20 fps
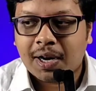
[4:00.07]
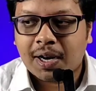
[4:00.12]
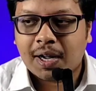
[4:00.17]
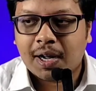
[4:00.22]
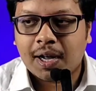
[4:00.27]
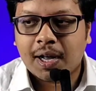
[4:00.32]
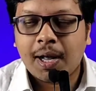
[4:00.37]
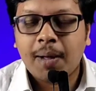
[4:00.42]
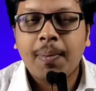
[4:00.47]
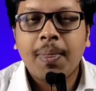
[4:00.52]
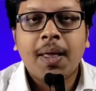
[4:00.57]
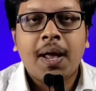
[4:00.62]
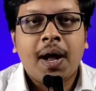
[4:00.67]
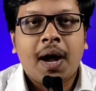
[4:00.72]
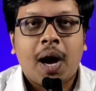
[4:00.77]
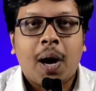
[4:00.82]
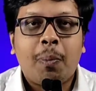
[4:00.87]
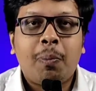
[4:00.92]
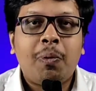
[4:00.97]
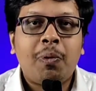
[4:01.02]
பண்ணுறாங்க
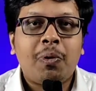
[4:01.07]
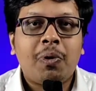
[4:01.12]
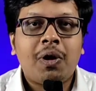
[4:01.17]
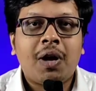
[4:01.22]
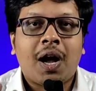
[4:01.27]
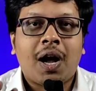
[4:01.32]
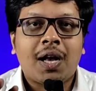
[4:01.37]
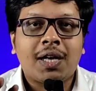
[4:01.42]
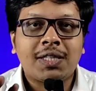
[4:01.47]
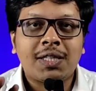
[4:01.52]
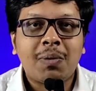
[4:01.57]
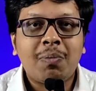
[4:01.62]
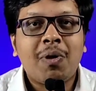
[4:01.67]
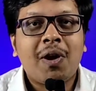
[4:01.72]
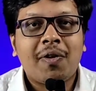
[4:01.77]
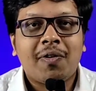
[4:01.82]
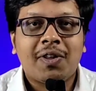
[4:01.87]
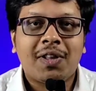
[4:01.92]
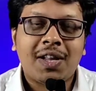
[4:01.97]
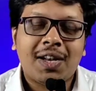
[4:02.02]
அப்போது
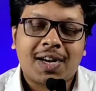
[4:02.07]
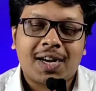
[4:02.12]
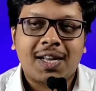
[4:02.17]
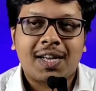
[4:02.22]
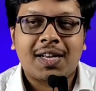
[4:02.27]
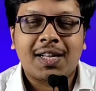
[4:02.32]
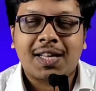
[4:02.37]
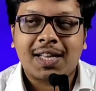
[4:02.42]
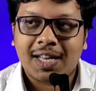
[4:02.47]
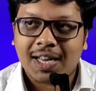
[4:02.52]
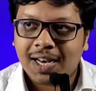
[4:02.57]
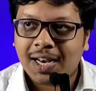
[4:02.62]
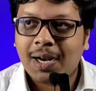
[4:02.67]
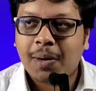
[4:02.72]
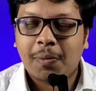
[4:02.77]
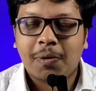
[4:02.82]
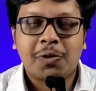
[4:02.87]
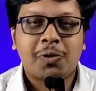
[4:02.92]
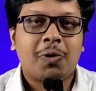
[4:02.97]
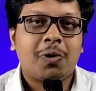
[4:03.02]
ஒரு தான் நடக்குது
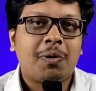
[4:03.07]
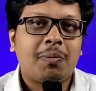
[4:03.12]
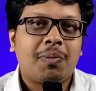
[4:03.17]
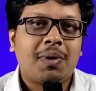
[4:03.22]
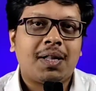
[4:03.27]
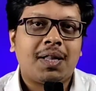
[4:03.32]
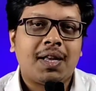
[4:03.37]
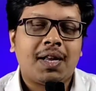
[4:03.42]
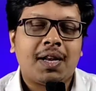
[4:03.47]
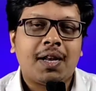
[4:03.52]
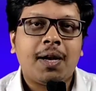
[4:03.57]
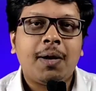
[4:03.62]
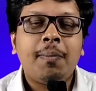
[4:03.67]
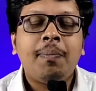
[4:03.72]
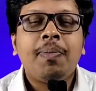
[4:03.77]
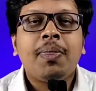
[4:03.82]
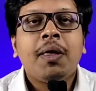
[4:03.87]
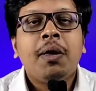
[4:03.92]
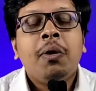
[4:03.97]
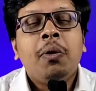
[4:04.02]
என்ன அப்படின்னு சொல்லிட்டு பார்த்தீங்கன்னா
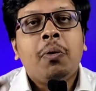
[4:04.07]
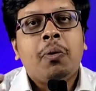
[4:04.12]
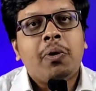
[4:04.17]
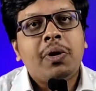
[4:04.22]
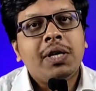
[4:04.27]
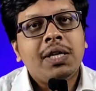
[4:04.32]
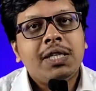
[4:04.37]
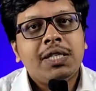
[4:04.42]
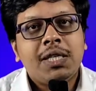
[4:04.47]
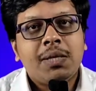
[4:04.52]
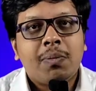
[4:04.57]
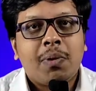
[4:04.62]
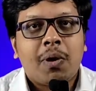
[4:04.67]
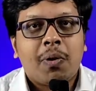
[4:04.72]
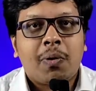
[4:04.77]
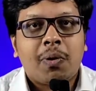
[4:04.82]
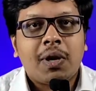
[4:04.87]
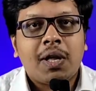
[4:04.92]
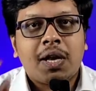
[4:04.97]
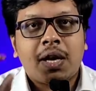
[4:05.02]

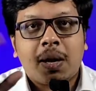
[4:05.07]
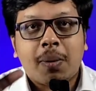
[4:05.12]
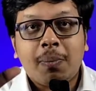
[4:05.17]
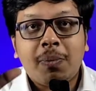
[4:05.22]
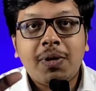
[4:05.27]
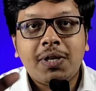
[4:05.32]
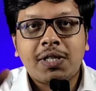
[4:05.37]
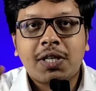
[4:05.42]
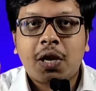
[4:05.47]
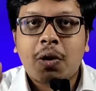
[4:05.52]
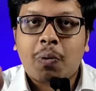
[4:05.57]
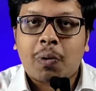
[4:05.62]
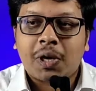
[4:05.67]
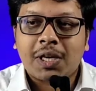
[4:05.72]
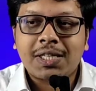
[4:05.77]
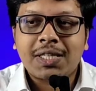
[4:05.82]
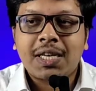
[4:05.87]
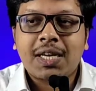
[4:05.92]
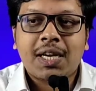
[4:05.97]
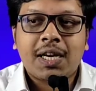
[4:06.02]
ஒனிகிஷிமாவோட ரப்பிள்ஸ்லாம்
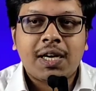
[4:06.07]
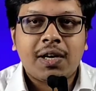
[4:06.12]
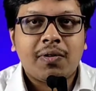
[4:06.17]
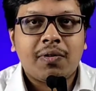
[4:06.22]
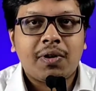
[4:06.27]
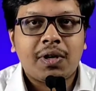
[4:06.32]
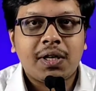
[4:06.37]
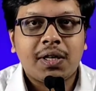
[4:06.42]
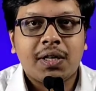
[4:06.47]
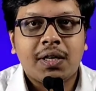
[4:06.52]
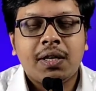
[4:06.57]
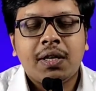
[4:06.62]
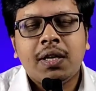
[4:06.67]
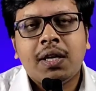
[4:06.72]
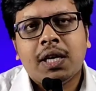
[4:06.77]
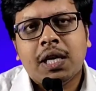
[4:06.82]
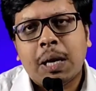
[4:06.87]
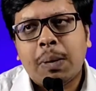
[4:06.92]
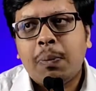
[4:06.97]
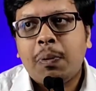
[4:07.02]
உடஞ்சி கீழே விழுது
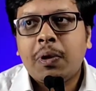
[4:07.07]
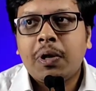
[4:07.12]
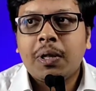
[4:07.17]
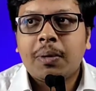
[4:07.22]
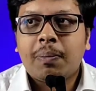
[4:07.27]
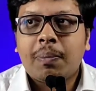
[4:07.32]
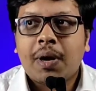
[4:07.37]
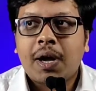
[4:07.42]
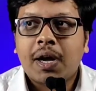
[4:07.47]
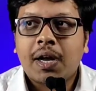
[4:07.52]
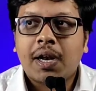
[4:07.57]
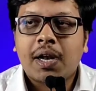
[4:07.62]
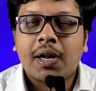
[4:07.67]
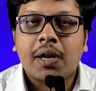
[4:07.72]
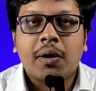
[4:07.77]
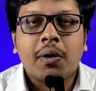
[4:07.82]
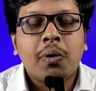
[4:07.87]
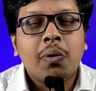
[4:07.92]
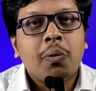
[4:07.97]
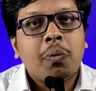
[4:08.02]
எமோட் இதை
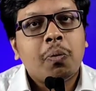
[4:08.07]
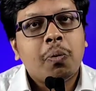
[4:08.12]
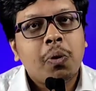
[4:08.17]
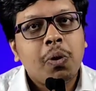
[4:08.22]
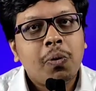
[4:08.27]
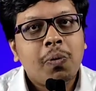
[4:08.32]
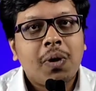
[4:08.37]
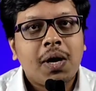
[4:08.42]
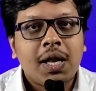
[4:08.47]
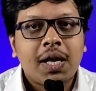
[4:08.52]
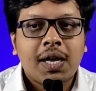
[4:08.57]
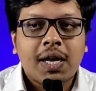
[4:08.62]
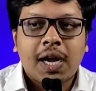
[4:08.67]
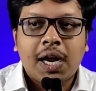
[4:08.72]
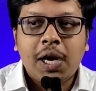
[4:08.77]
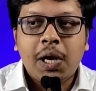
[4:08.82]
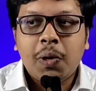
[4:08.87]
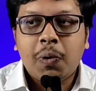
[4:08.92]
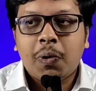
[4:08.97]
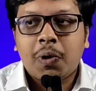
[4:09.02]
பார்க்குறாங்க ஒரு வேளை
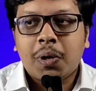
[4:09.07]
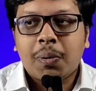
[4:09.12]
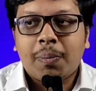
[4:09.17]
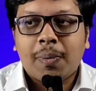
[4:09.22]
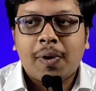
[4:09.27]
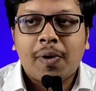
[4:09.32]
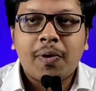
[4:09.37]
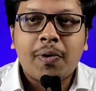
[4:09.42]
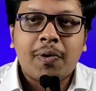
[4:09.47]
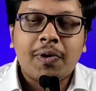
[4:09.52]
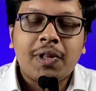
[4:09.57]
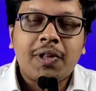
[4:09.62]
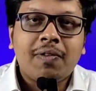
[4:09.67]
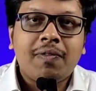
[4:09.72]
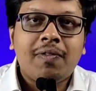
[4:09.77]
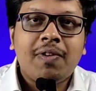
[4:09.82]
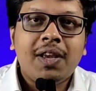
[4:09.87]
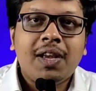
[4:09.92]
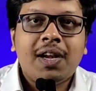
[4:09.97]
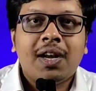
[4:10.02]
கைடோவோட பவர் வந்து
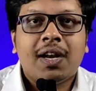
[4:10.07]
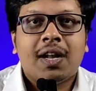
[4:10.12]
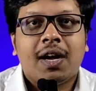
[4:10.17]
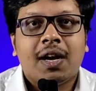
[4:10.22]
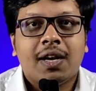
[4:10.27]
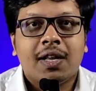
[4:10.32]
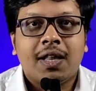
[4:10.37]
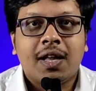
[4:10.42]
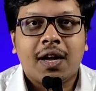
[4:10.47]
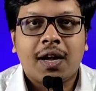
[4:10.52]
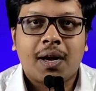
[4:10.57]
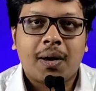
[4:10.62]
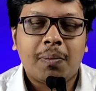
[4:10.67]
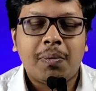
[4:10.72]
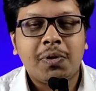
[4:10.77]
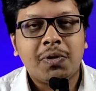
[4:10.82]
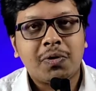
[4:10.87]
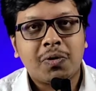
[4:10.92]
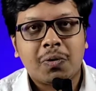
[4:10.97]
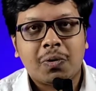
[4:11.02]
வீக்கன் ஆகுதா
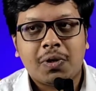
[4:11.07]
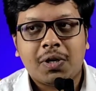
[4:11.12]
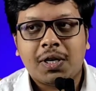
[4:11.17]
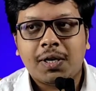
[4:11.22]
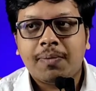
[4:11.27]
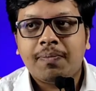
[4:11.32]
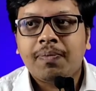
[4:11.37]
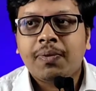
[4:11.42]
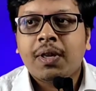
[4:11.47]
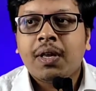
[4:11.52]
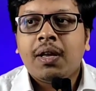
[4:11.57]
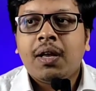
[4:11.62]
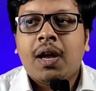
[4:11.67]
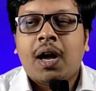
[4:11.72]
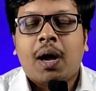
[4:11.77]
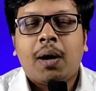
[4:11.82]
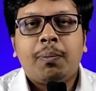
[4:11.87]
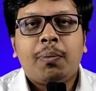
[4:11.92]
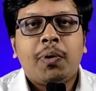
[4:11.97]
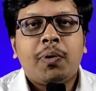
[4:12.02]
அப்படின்னு சொல்லிட்டு
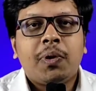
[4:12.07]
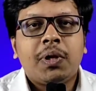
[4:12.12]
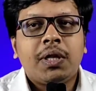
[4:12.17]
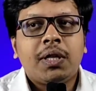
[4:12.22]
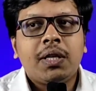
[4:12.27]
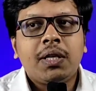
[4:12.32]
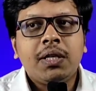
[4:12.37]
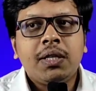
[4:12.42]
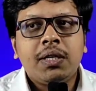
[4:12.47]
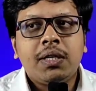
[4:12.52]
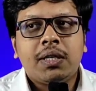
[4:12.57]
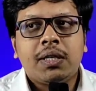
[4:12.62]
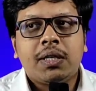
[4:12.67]
அப்போ வந்து